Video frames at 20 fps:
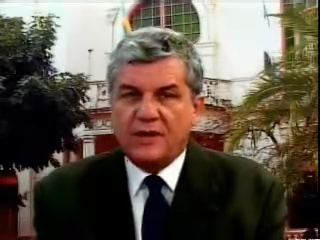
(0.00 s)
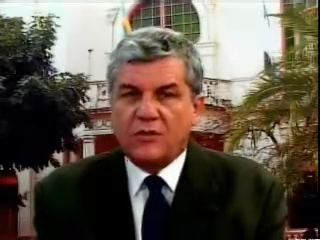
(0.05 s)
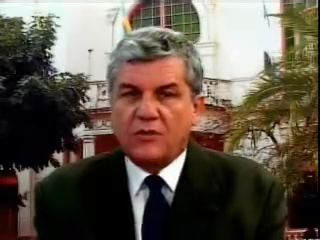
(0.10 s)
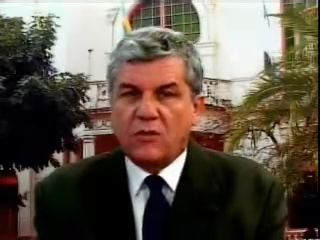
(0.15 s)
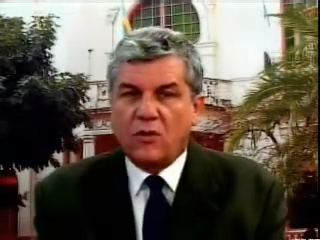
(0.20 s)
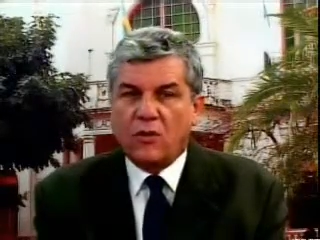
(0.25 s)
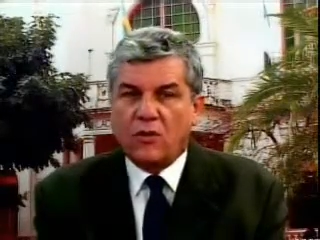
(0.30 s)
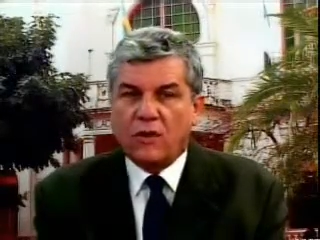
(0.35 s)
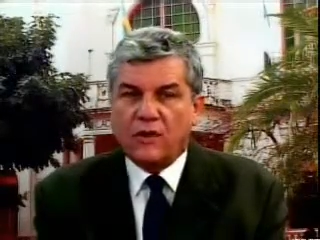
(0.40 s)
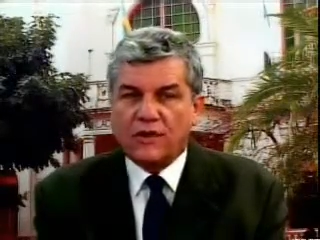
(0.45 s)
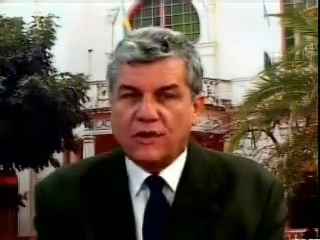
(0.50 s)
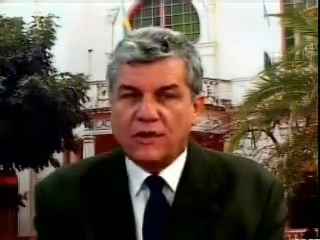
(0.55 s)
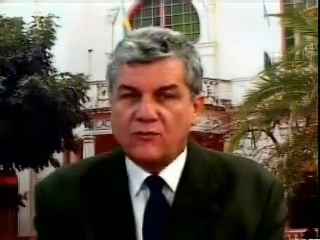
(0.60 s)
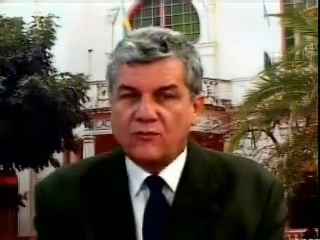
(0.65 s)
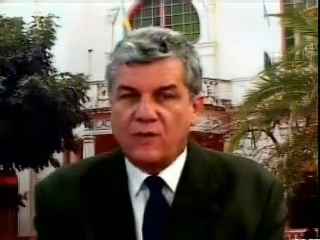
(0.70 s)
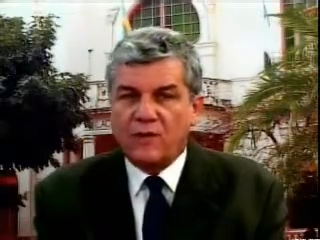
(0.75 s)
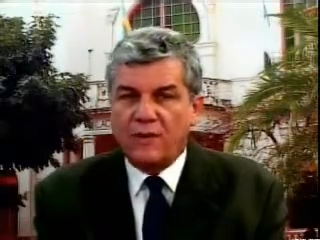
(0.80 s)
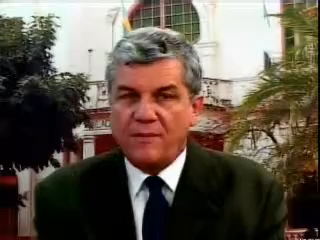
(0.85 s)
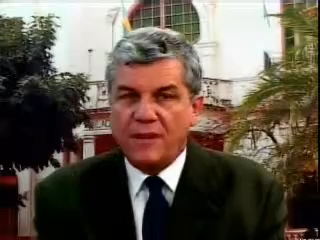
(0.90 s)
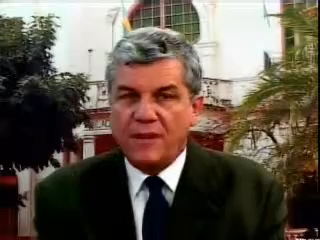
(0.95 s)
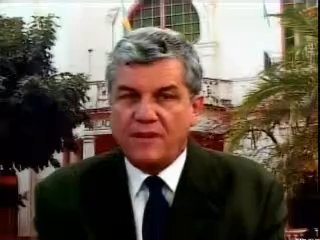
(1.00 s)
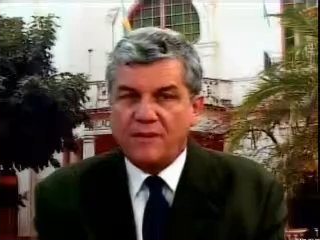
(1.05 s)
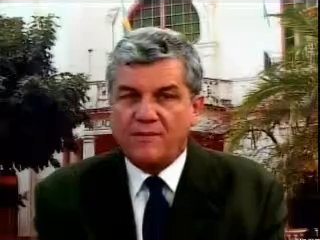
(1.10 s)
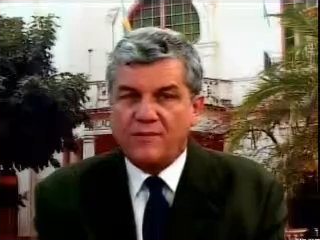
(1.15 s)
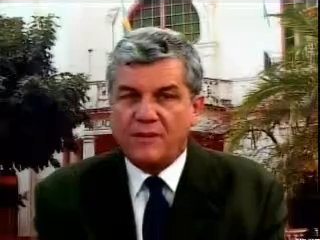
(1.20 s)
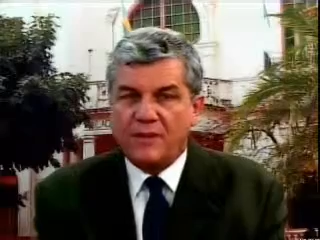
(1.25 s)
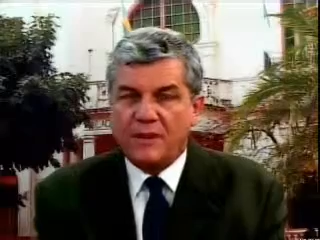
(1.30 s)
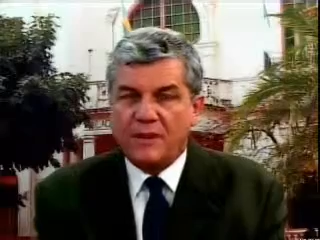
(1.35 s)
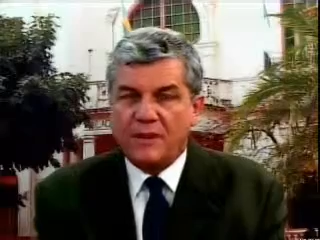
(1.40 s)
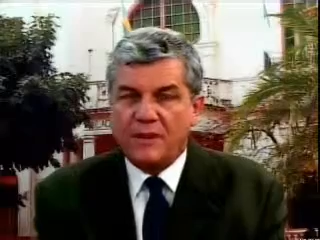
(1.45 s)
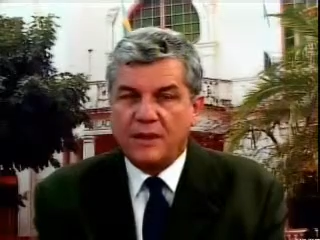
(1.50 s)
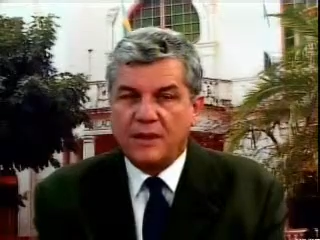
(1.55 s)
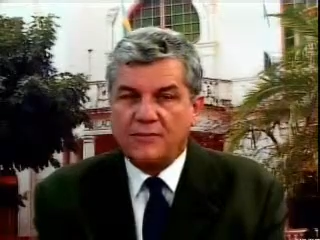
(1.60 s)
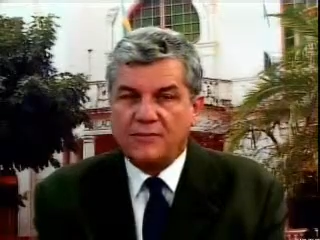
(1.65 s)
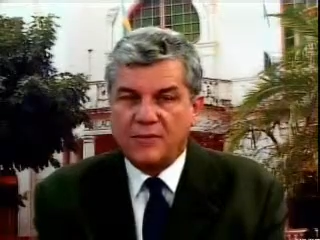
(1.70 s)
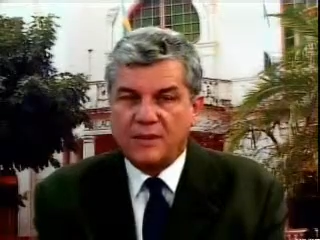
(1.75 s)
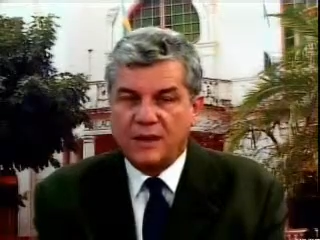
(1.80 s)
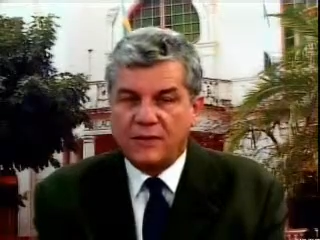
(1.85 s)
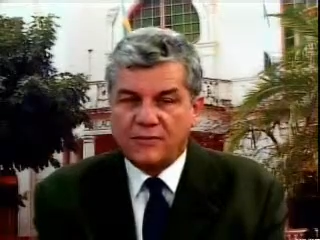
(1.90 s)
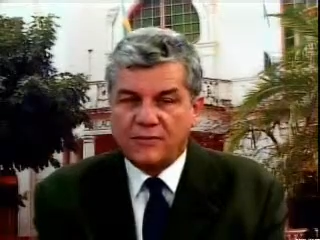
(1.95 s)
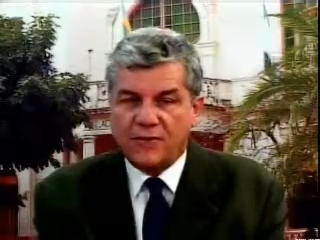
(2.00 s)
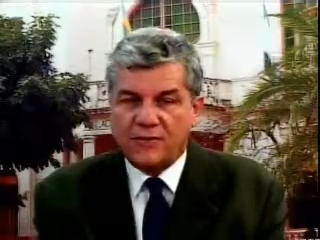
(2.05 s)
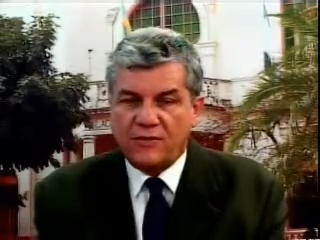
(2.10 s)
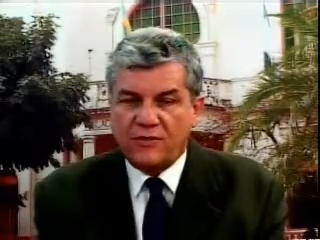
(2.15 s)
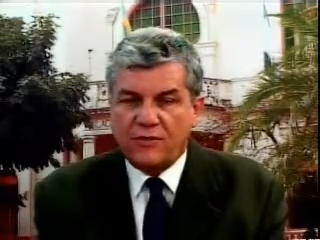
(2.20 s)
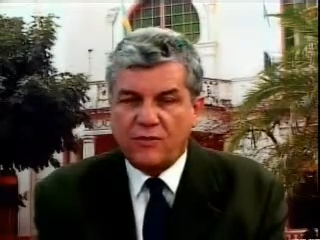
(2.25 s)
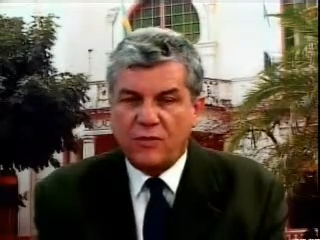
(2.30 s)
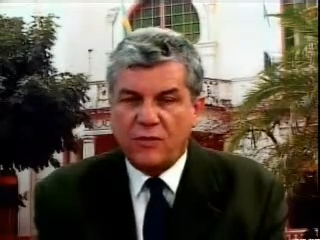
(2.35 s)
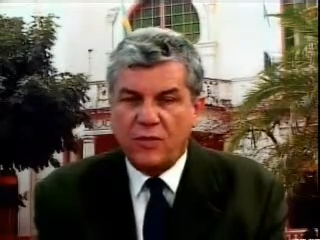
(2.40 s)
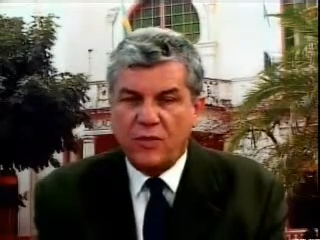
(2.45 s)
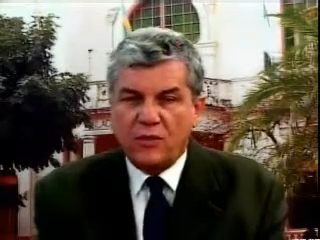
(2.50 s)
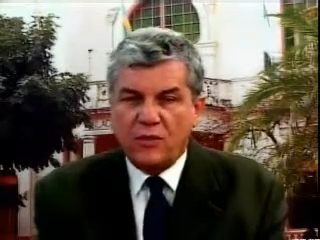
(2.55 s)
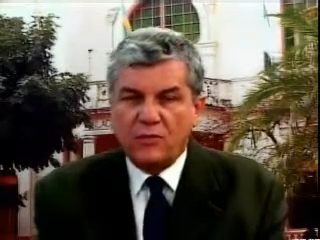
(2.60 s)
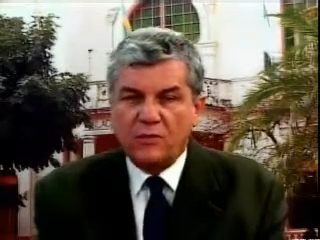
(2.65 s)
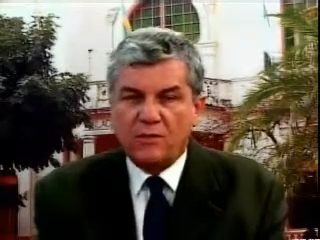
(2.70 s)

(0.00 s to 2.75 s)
que coloque a sua mente, uh, digamos assim, num,